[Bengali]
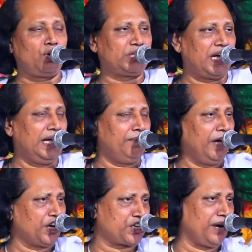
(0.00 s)
কথায়
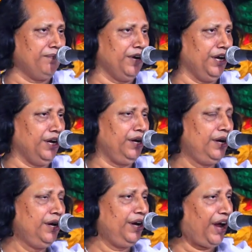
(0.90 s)
আমার সামনে
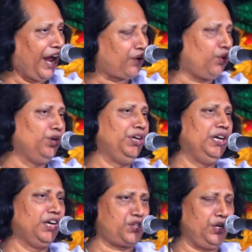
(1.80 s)
এখনই
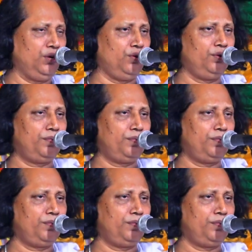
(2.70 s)
আসিল